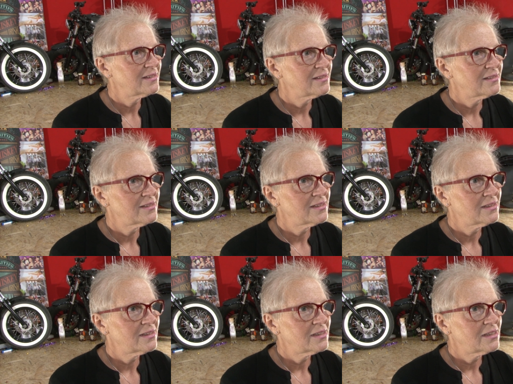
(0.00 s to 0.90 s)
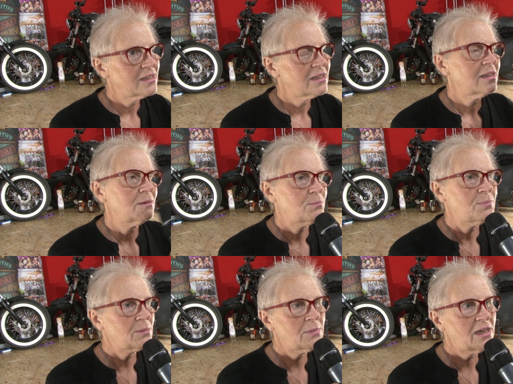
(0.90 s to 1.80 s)
cosa ti viene in mente?
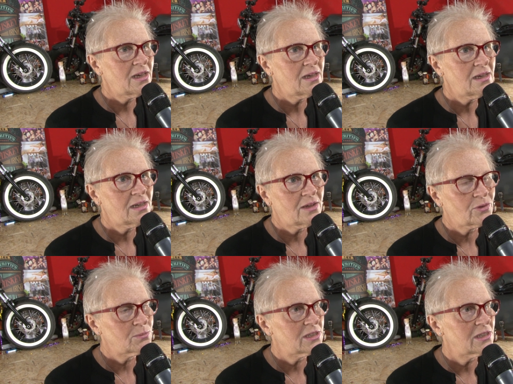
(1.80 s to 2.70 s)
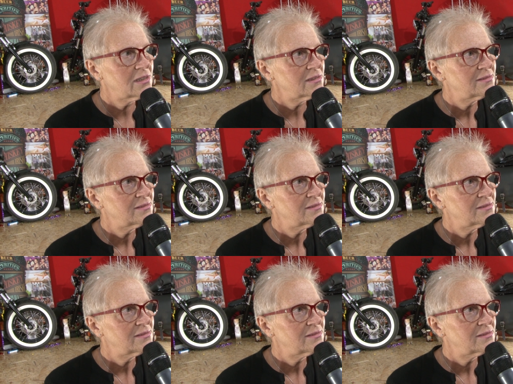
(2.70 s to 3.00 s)
Per me è la famiglia.